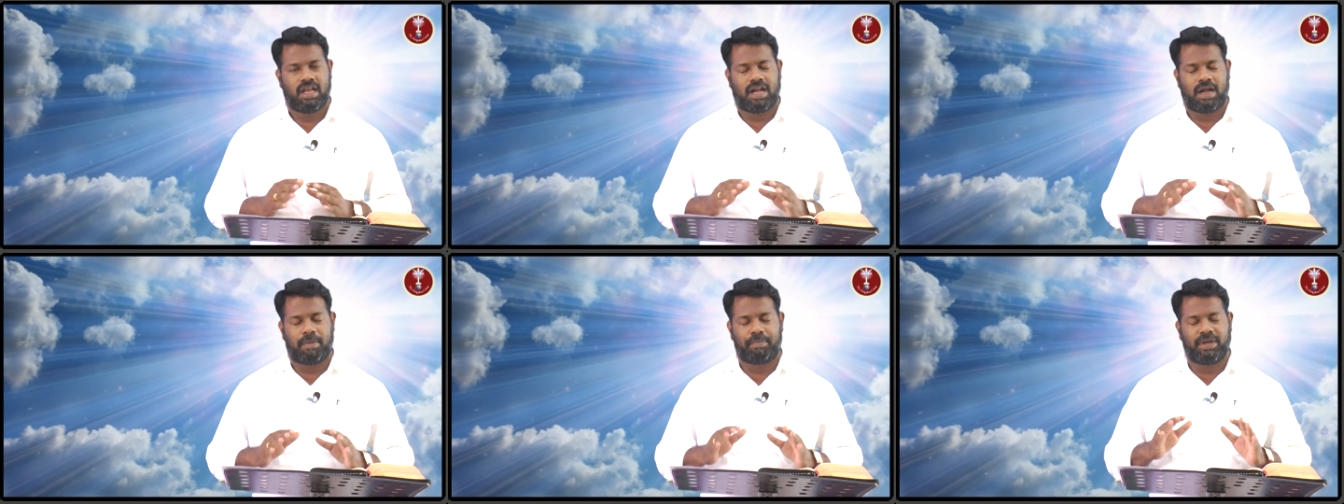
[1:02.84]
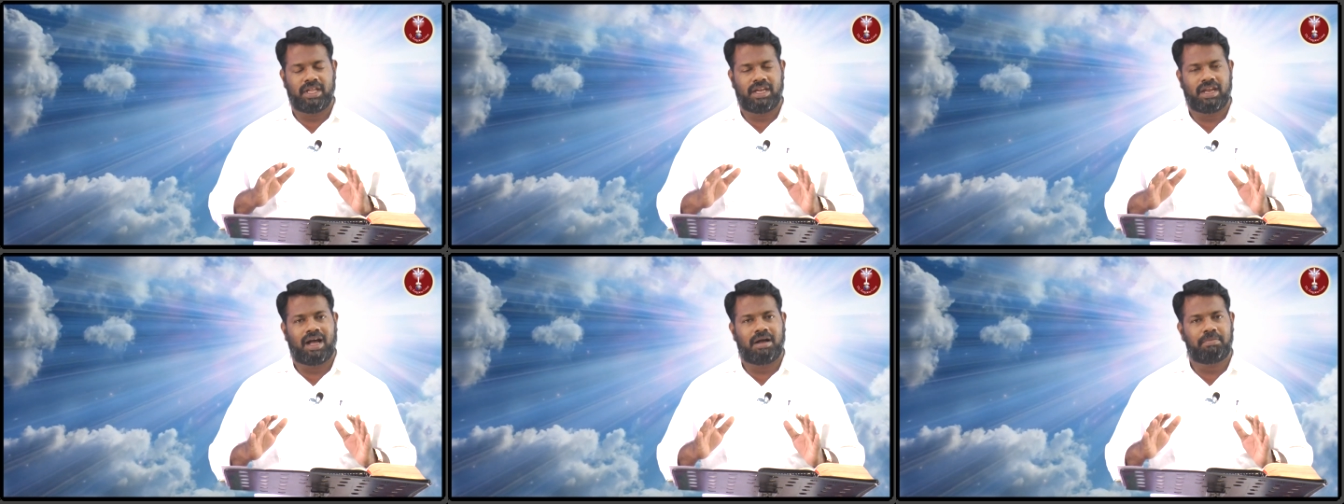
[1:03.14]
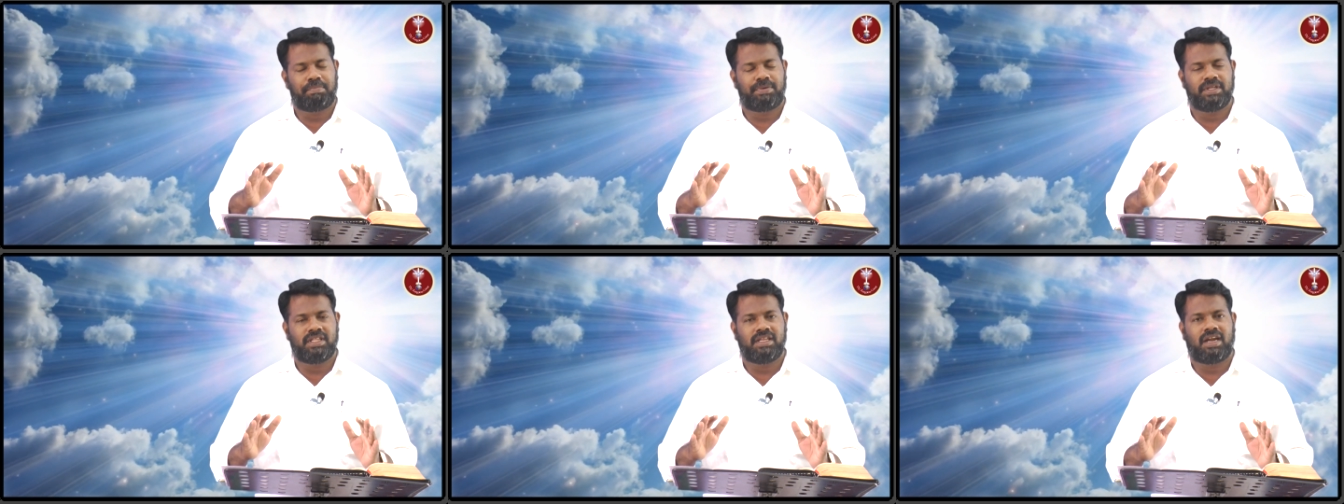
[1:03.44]
அப்படி
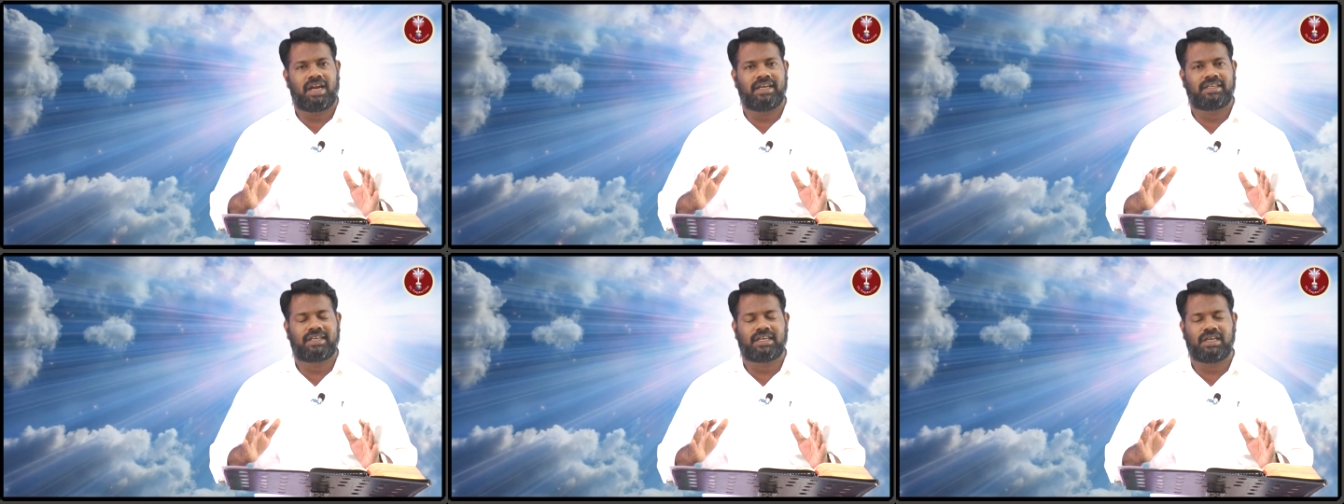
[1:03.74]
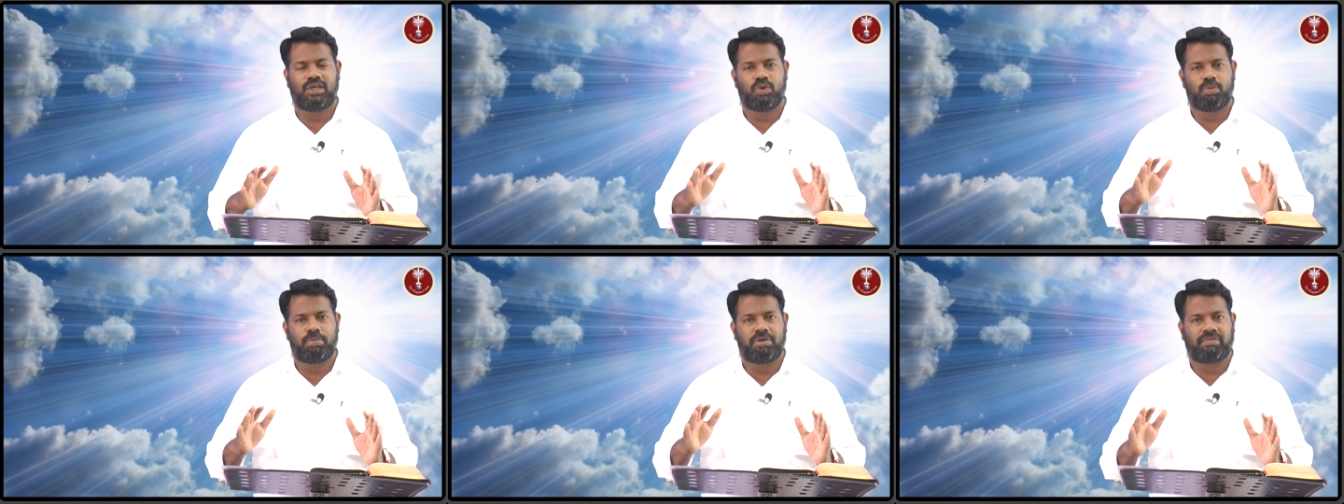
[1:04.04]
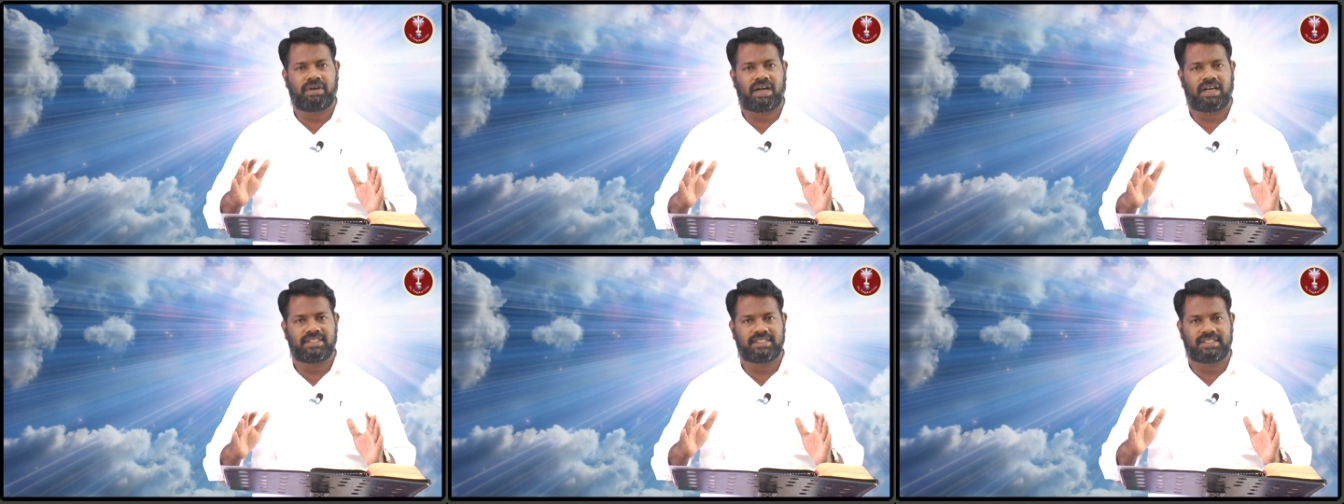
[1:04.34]
நாற்பது நாட்கள்
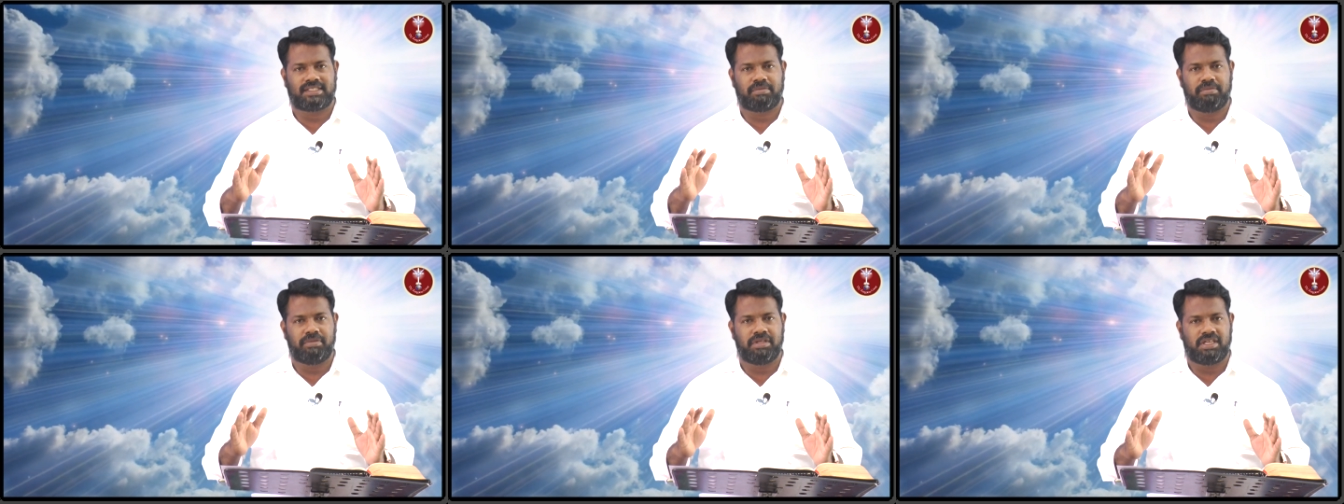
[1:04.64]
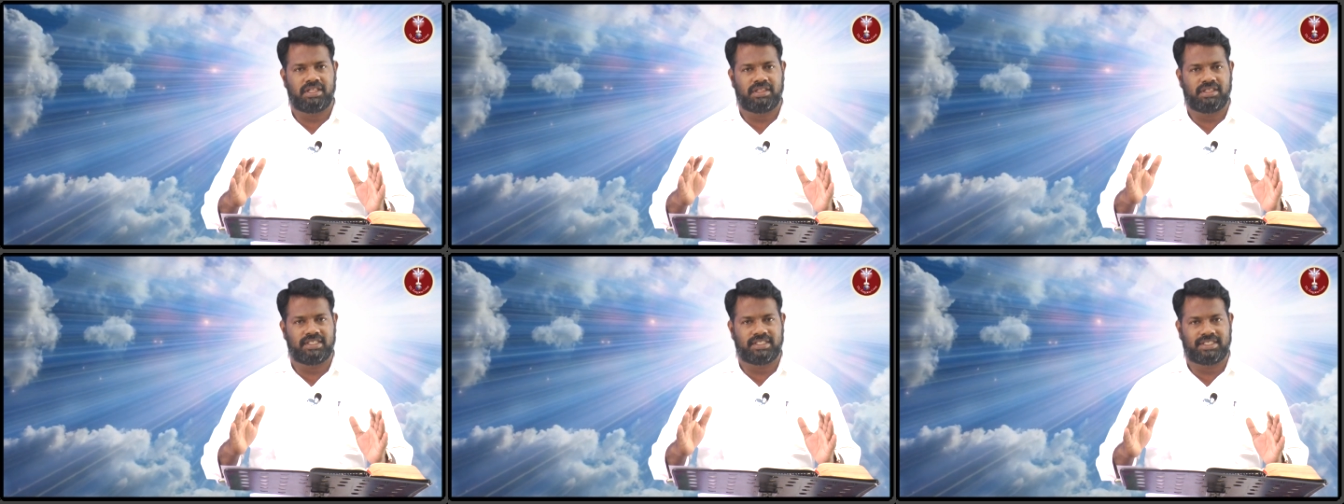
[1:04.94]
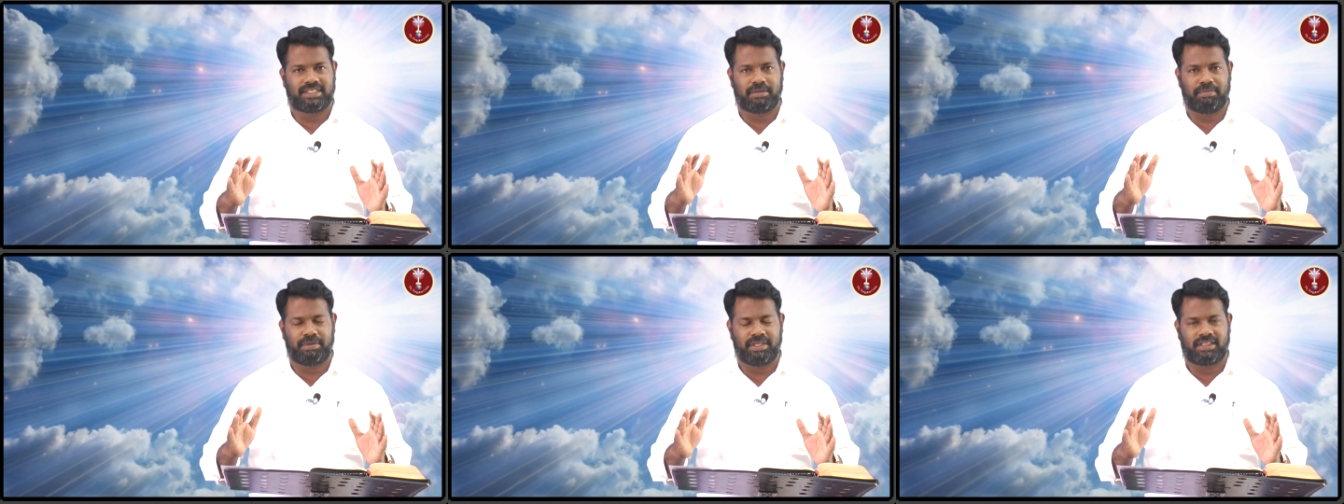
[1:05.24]
உபவாசம் இருந்து
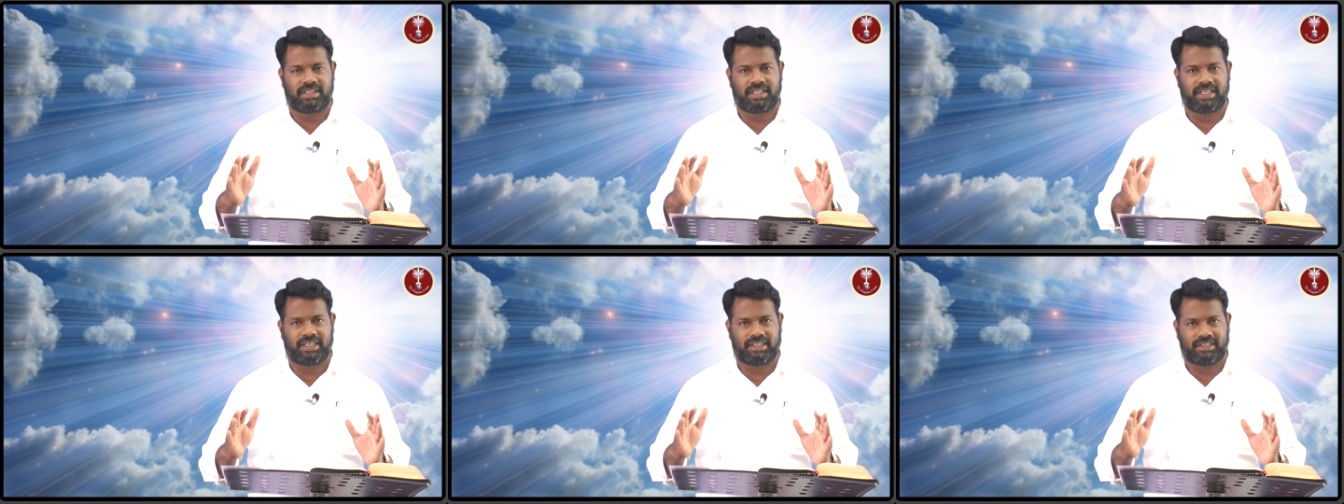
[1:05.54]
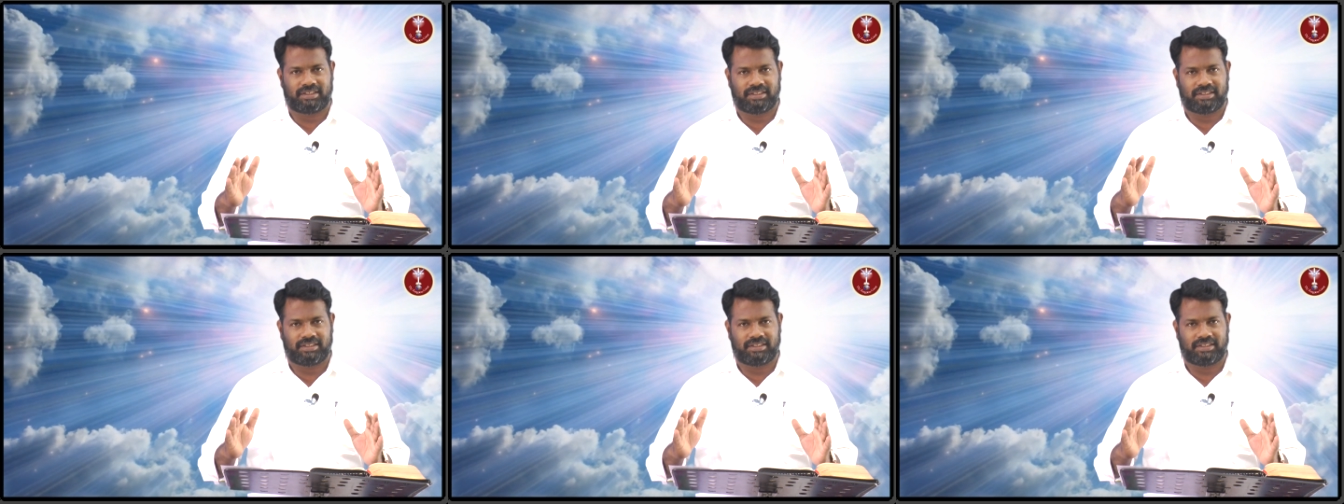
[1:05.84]
ஜெபித்த